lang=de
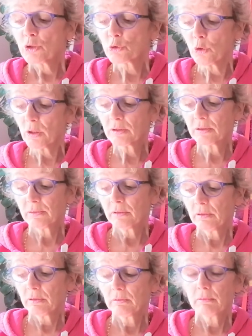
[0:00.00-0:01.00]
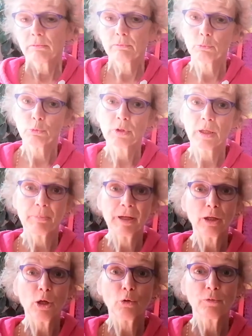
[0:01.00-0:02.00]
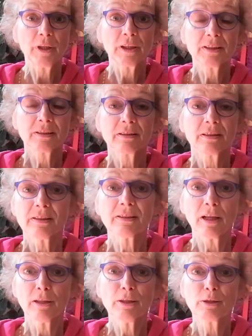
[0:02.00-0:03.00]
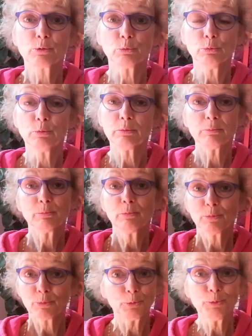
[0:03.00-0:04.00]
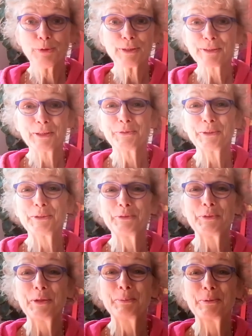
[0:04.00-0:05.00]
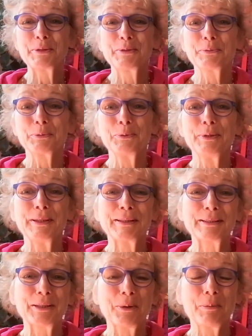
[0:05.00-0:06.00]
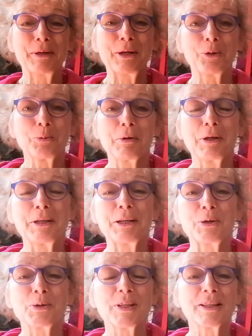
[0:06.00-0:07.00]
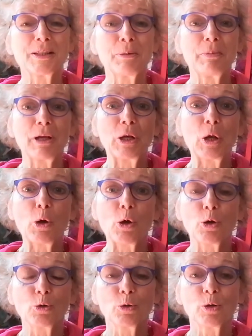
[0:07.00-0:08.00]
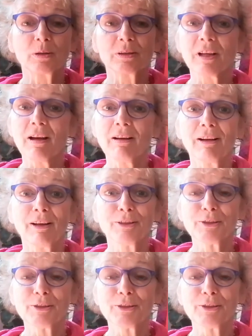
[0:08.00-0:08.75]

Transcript: Dort, wo der Bärlauch wächst, ist alles grün. Grün ist einfach die Farbe des Frühlings, aber darüber hinaus hat der Bärlauch auch noch einen Drang,